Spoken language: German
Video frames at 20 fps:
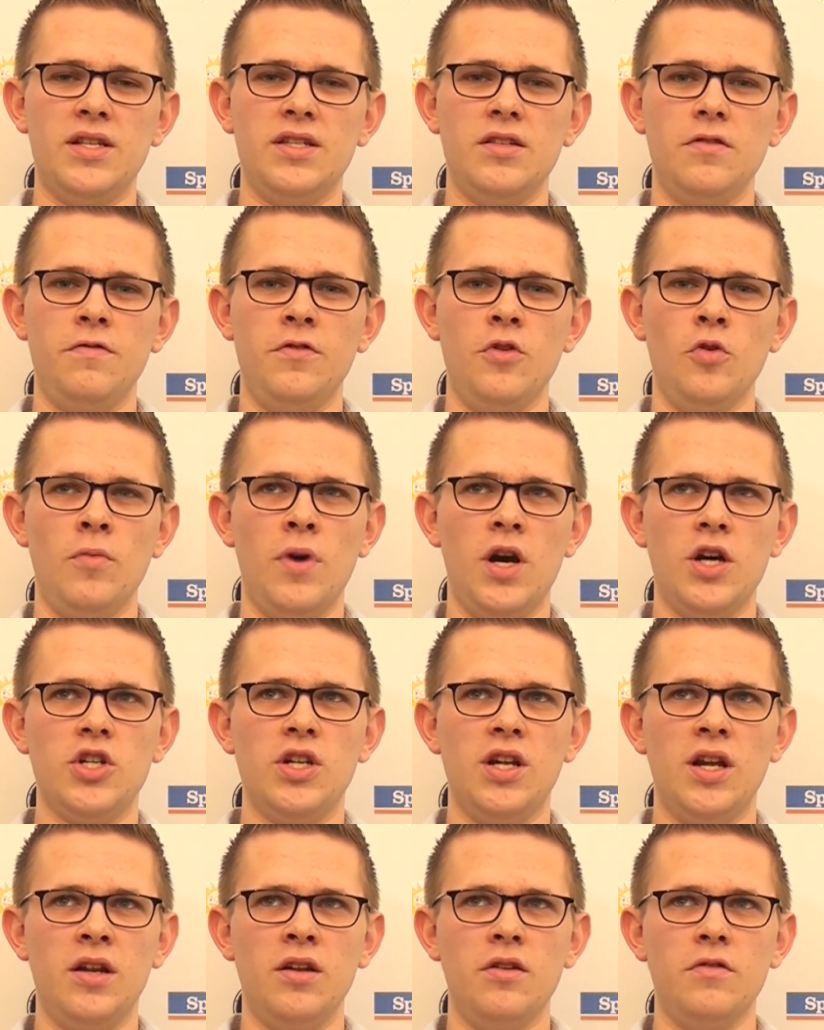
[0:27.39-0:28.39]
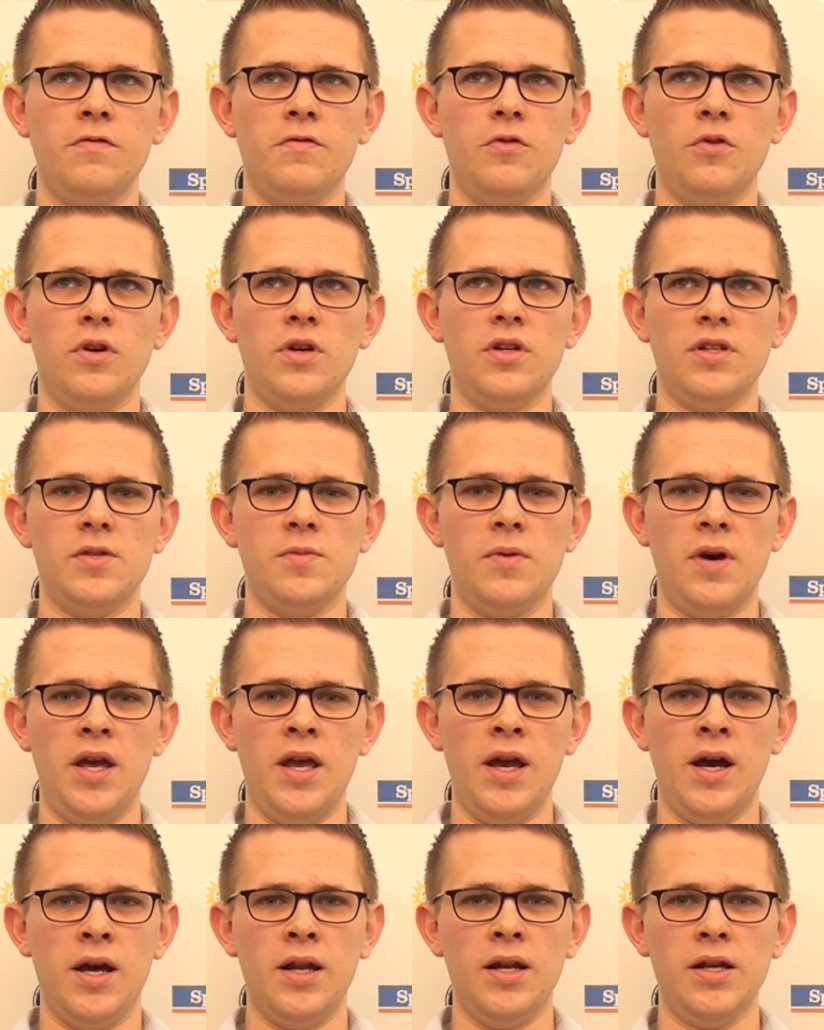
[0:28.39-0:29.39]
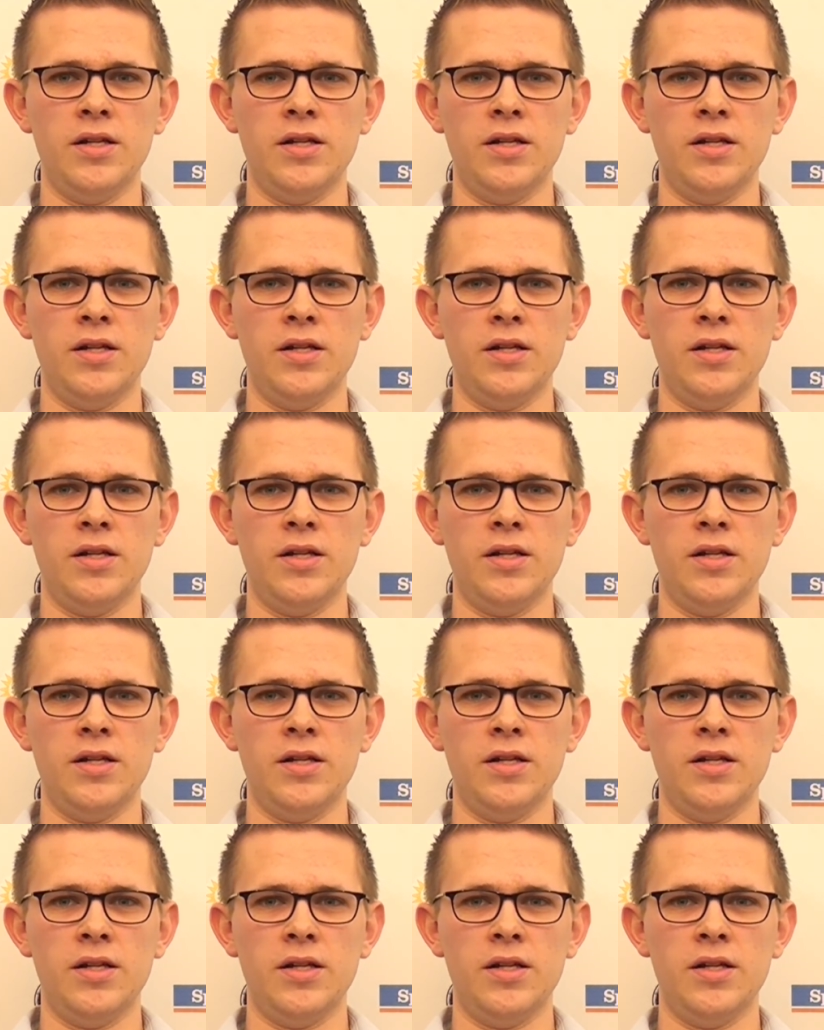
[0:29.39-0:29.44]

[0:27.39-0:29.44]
SC 4 und Marschlande vor zwei Jahren,